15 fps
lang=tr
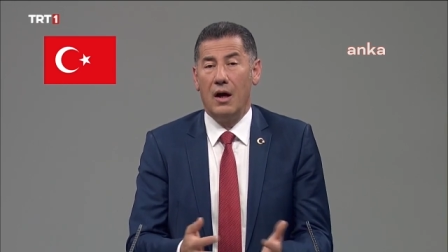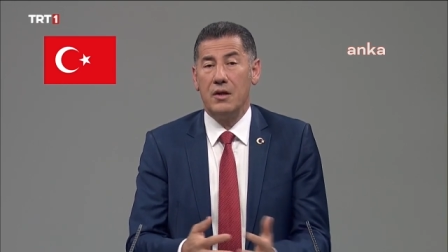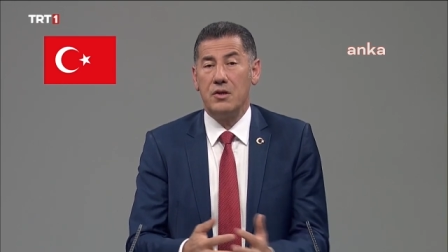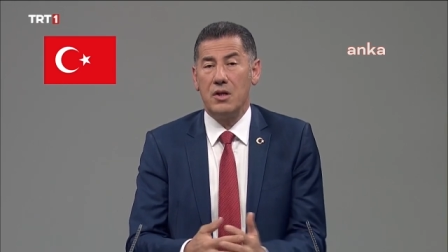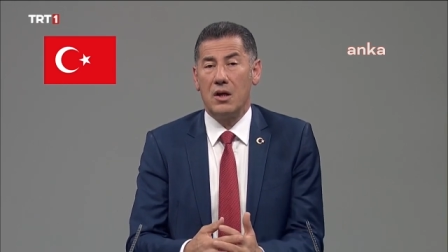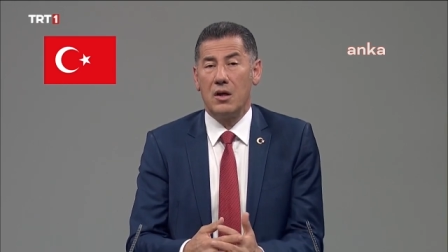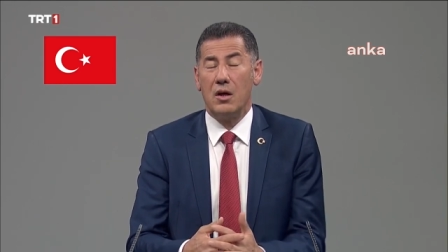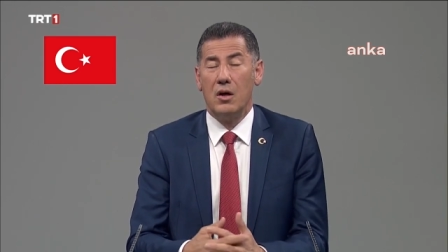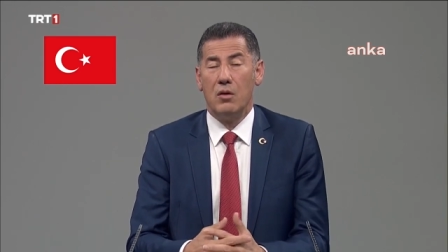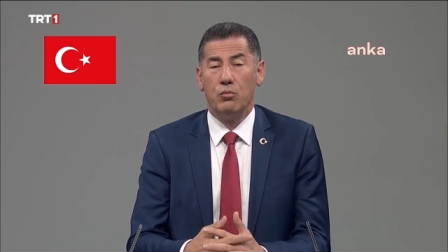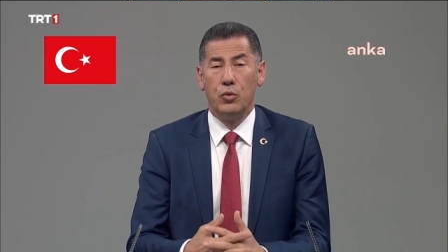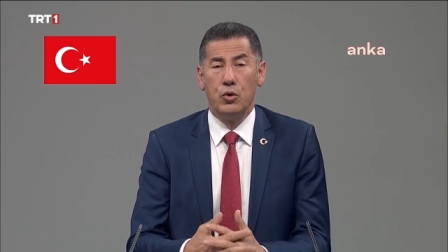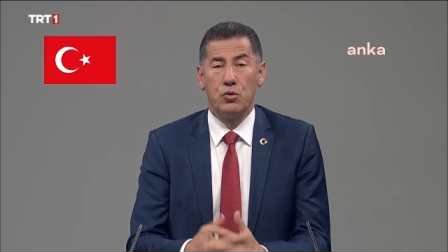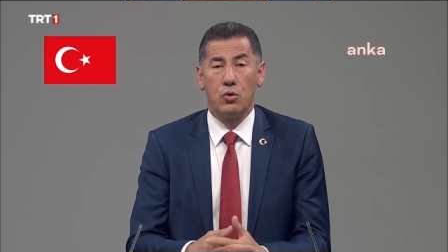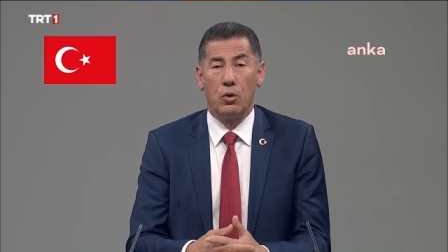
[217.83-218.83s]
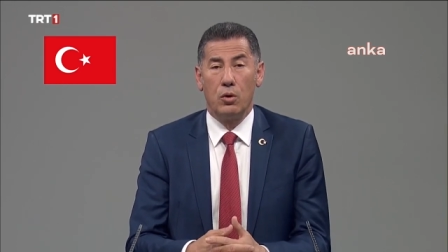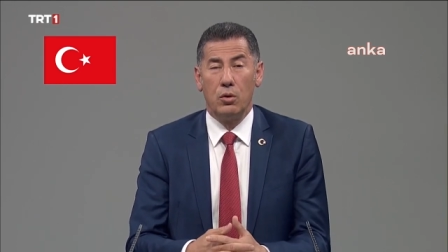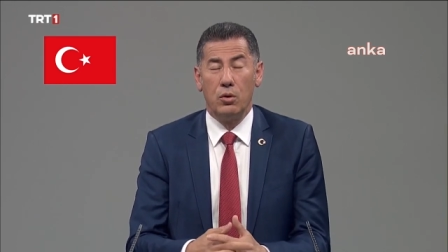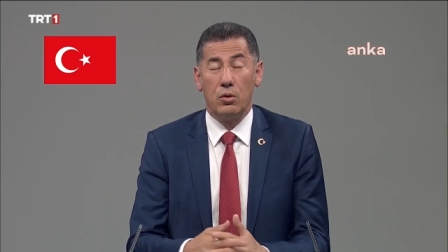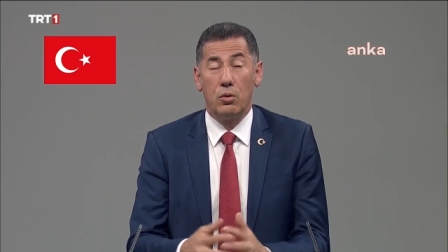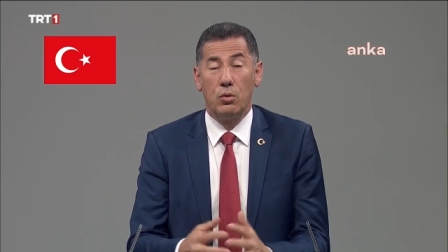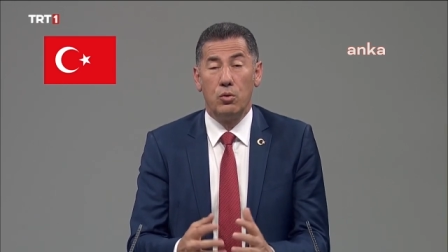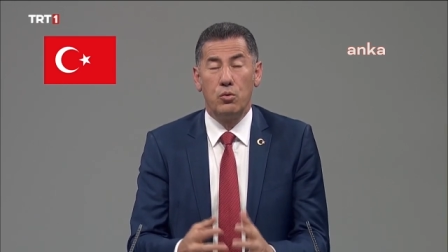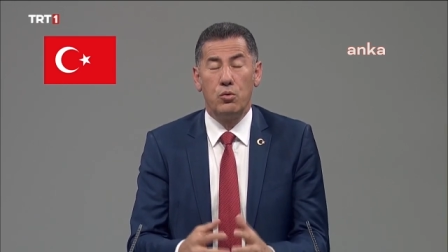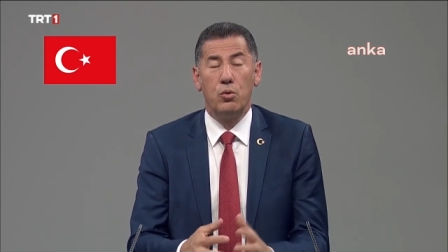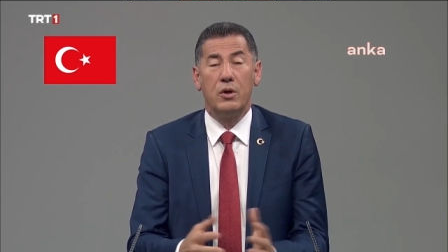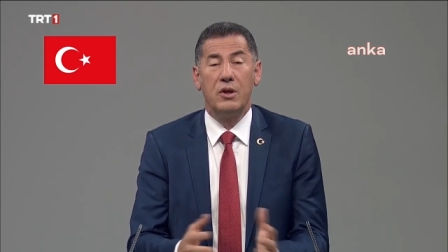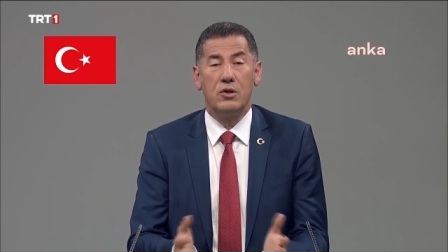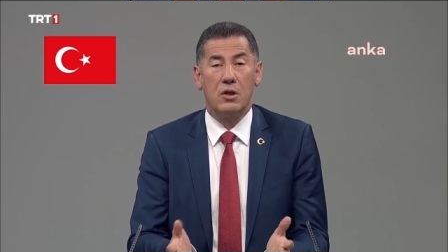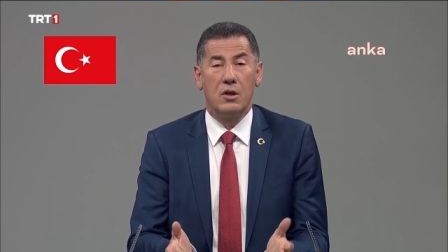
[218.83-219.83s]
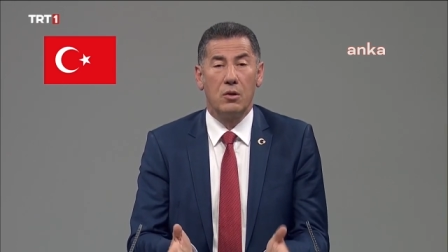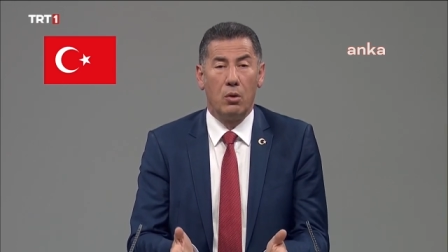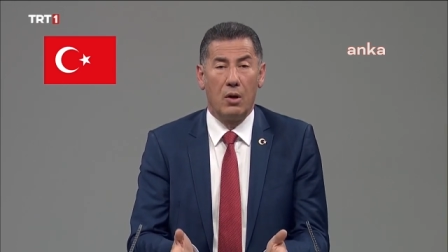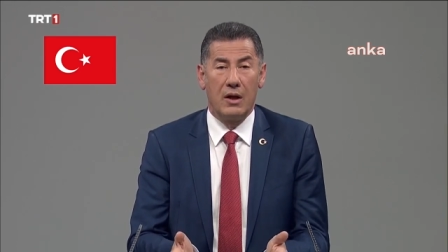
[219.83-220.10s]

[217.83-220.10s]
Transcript: Ancak bu zorluk hukuk içinde